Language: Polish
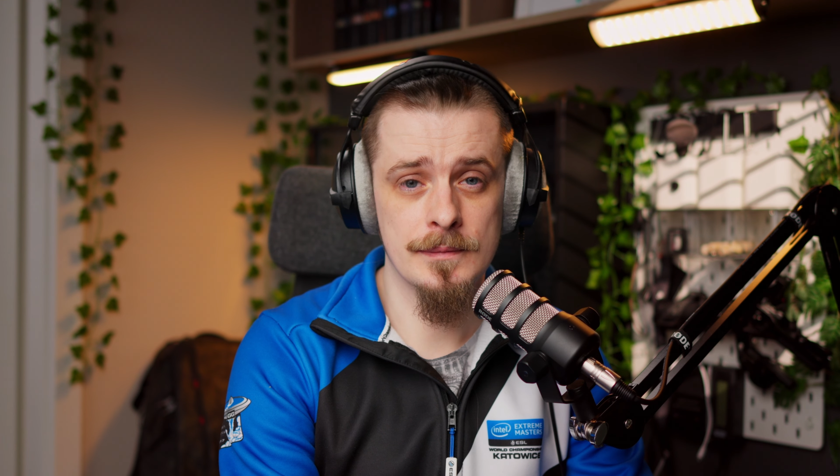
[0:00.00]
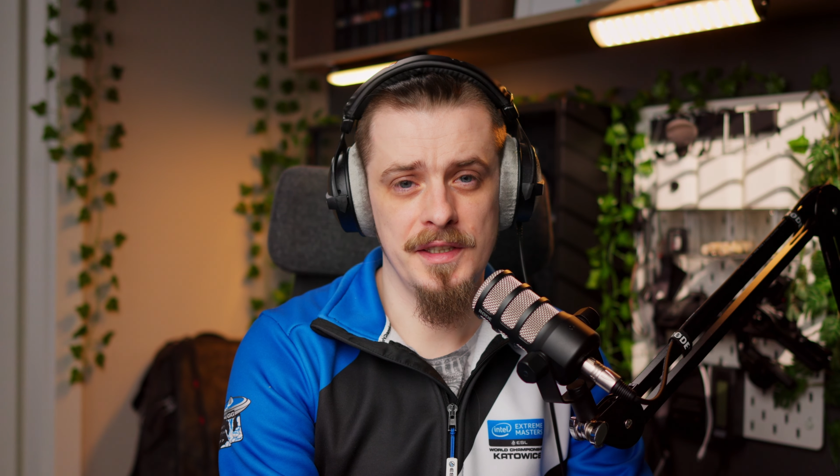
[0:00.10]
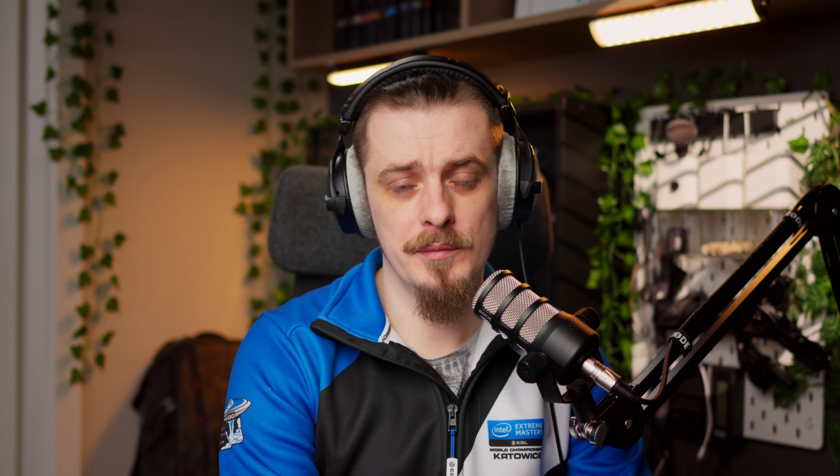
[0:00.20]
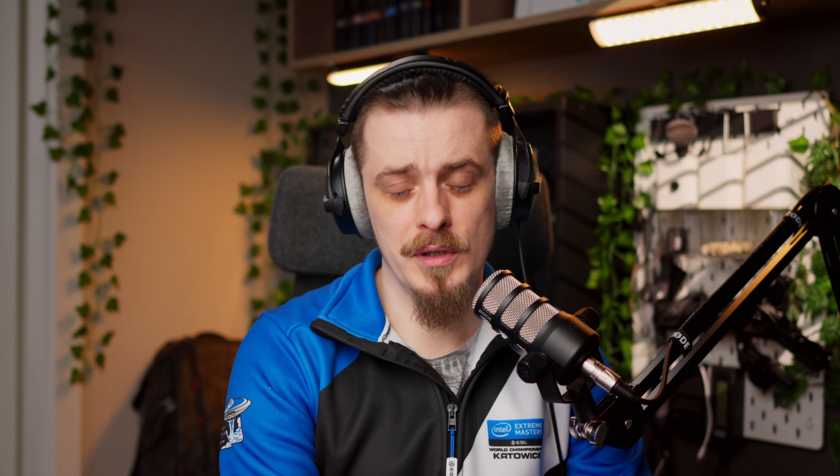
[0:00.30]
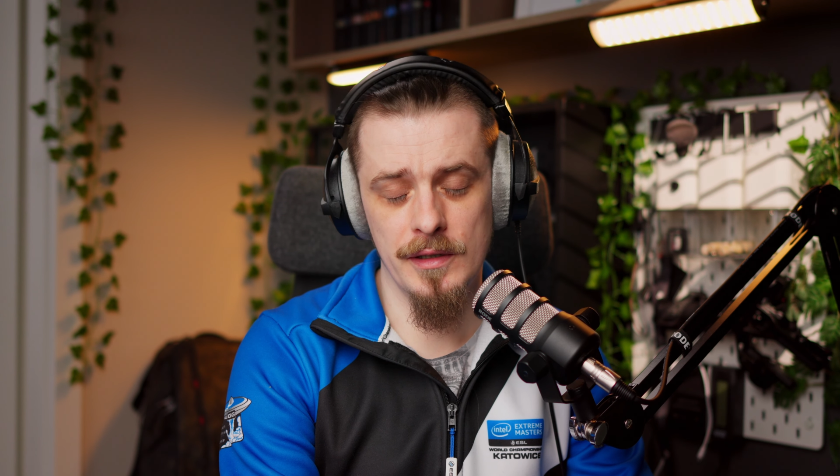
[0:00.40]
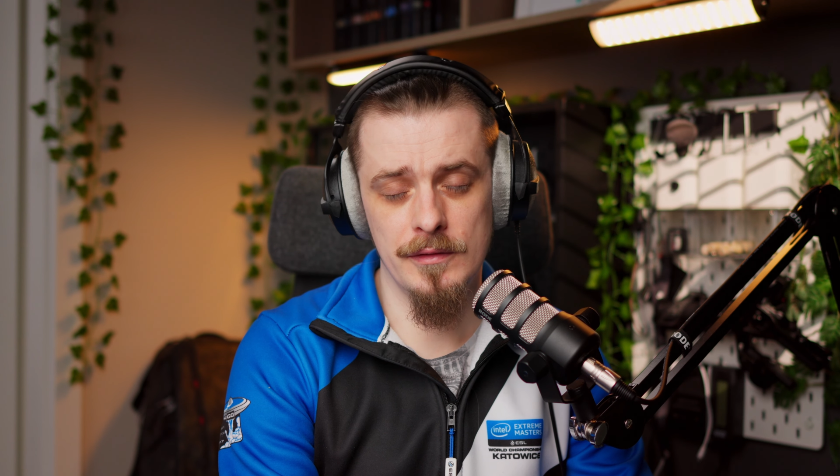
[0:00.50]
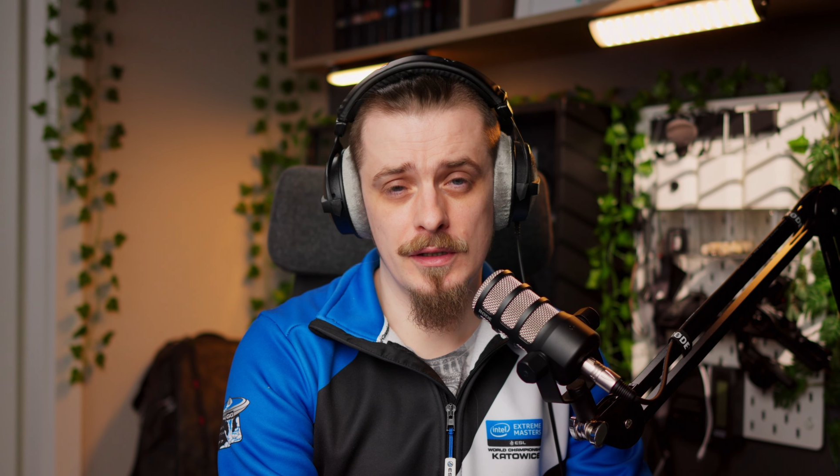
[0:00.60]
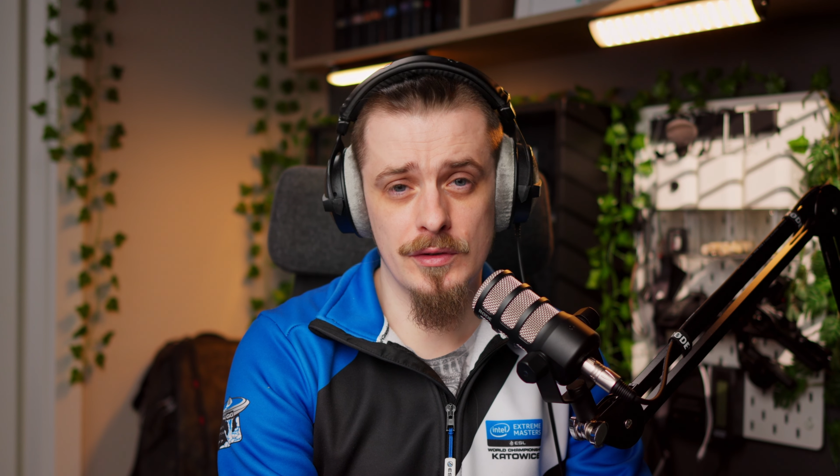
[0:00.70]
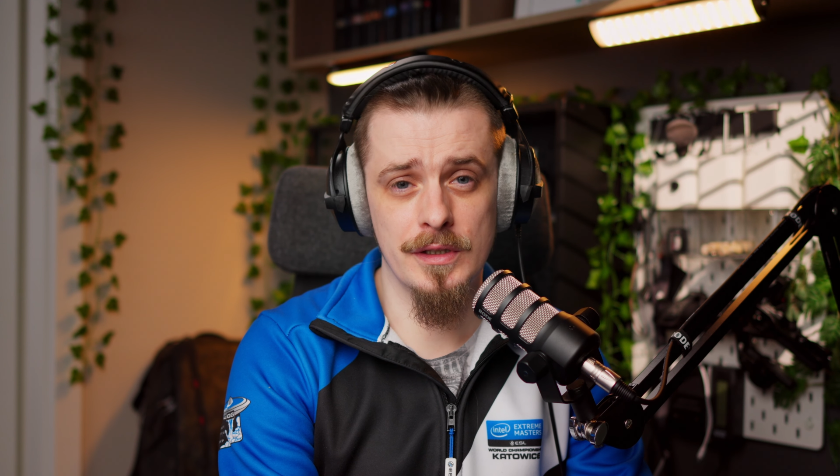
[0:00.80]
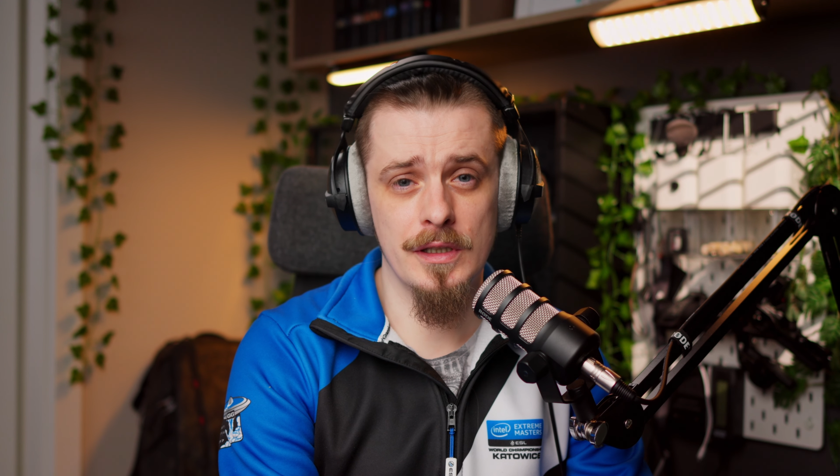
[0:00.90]
i moje
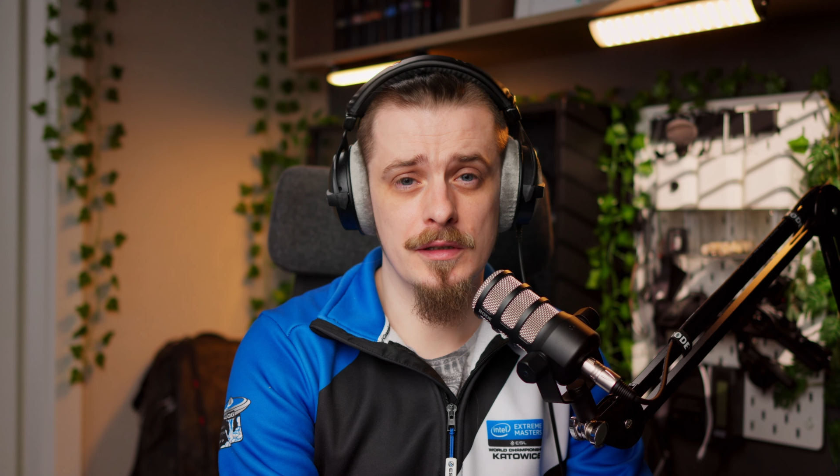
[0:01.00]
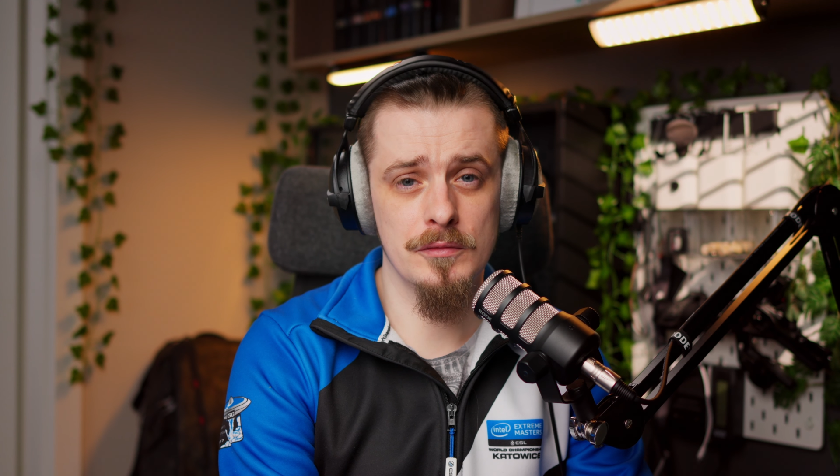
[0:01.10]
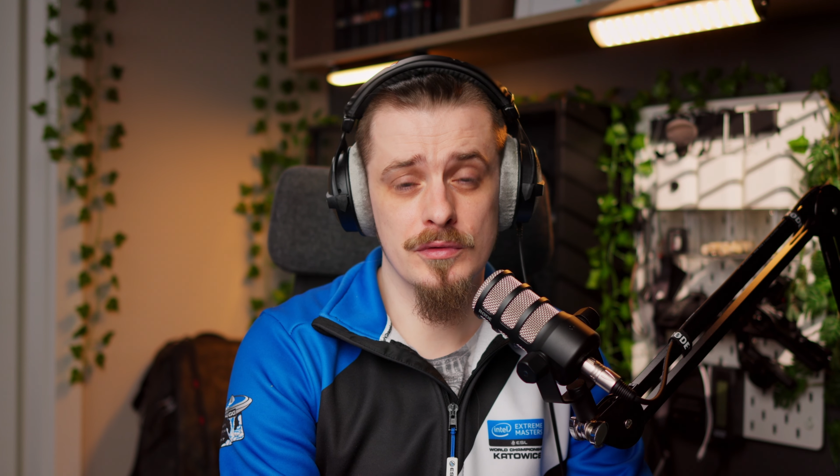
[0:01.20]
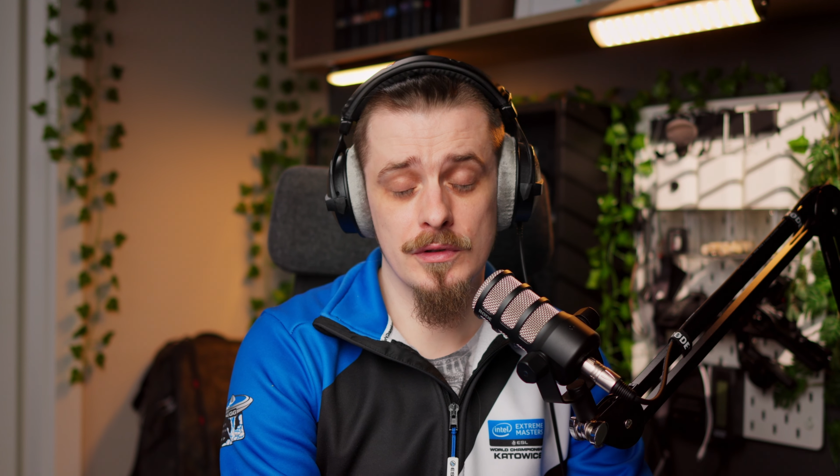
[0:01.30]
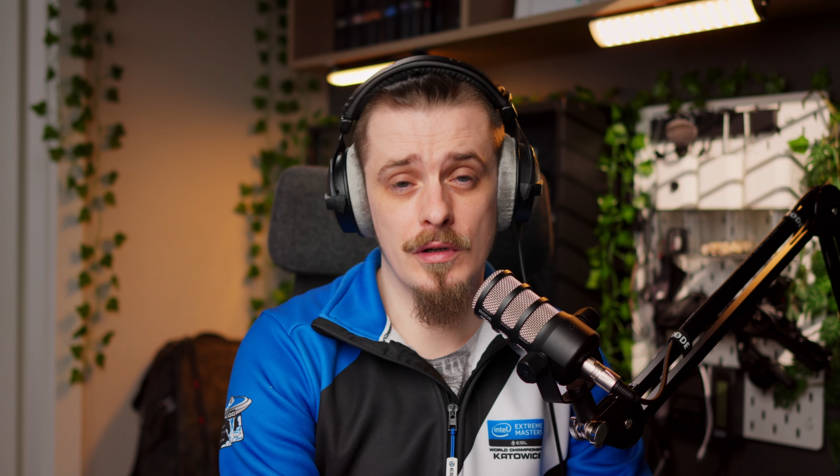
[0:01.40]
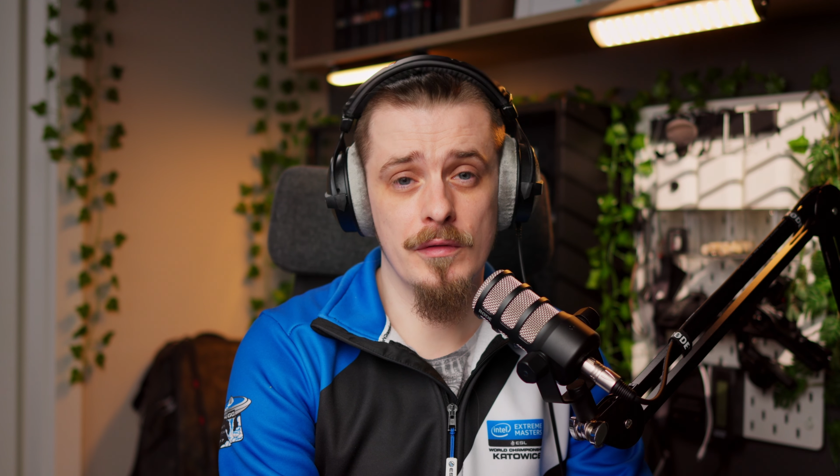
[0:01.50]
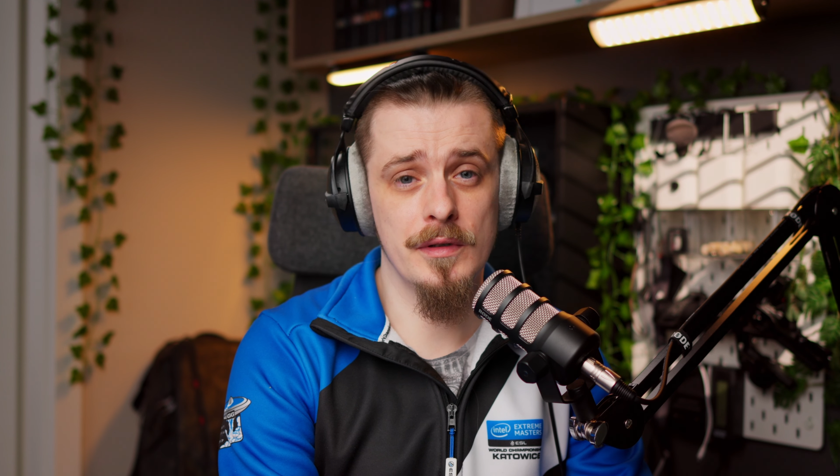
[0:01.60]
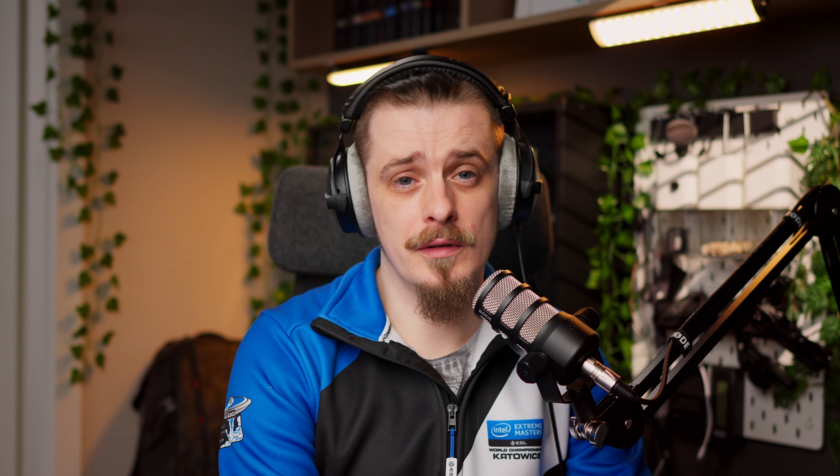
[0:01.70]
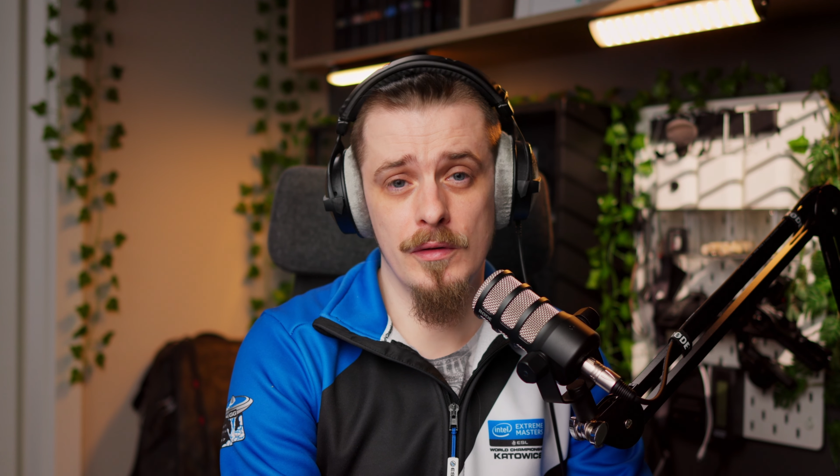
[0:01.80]
wrażenia użytkowe